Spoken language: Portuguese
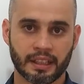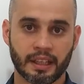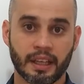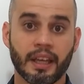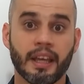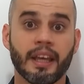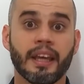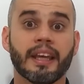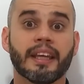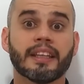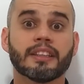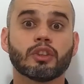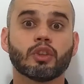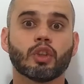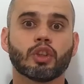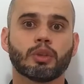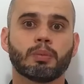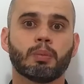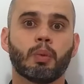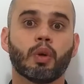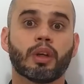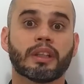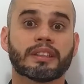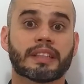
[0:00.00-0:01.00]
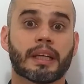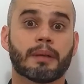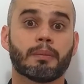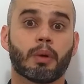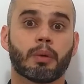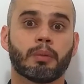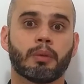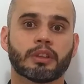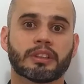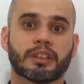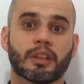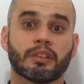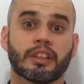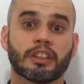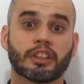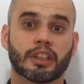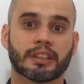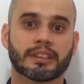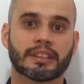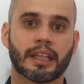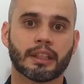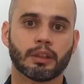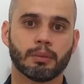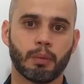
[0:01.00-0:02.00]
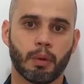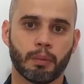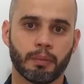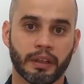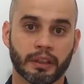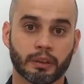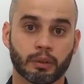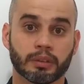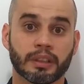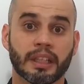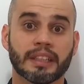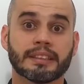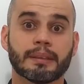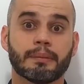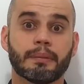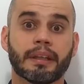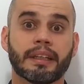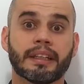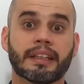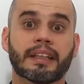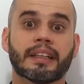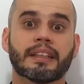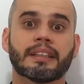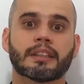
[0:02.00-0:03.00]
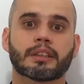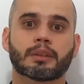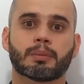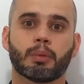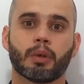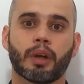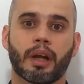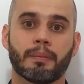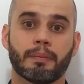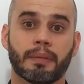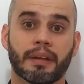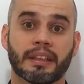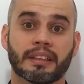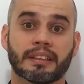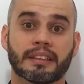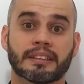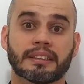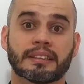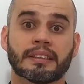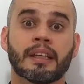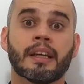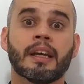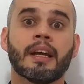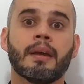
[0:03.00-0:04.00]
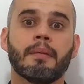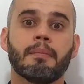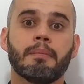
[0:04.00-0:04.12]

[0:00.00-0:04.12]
Esse notebook está em promoção neste exato momento nas Americanas por apenas R$